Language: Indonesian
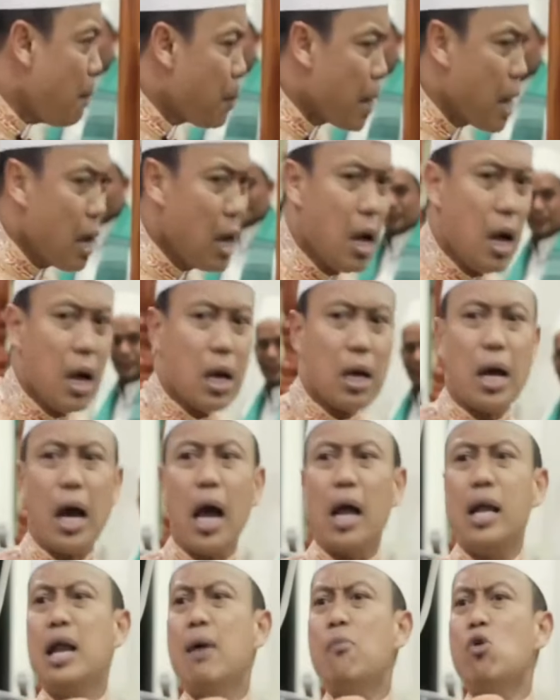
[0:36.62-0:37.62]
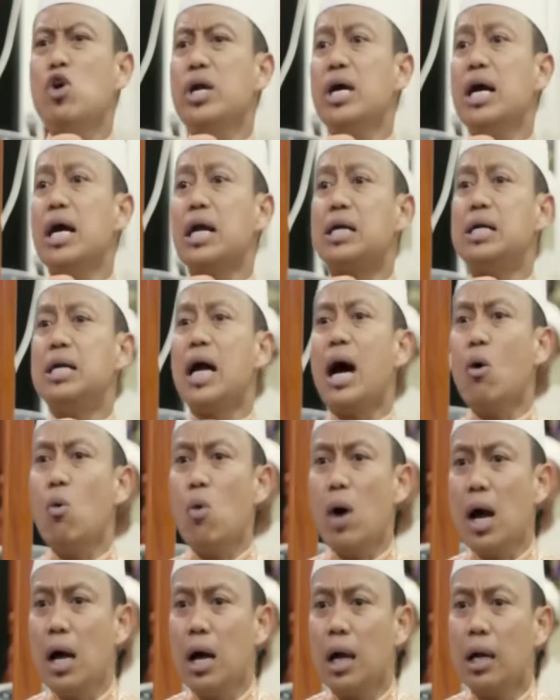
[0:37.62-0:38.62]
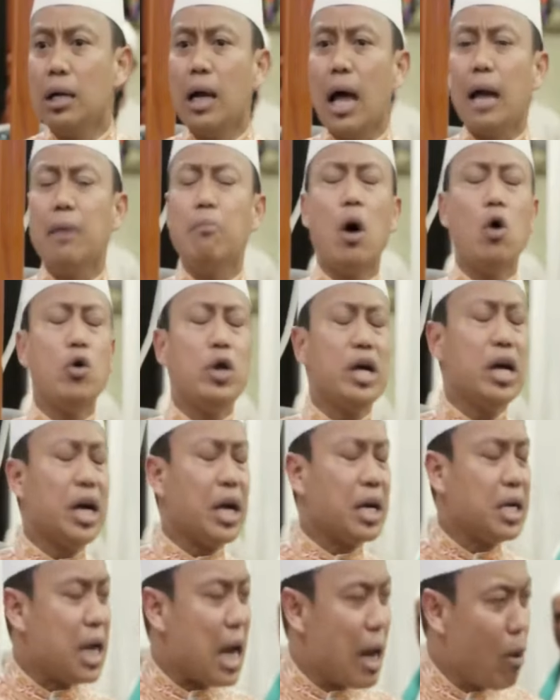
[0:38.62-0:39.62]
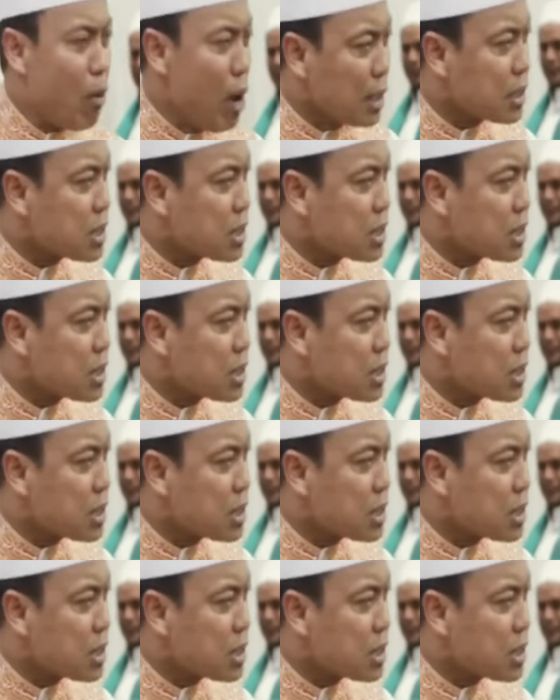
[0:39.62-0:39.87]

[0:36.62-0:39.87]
apa? Karena mau dengar dakwah. Dan mau dengar dakwah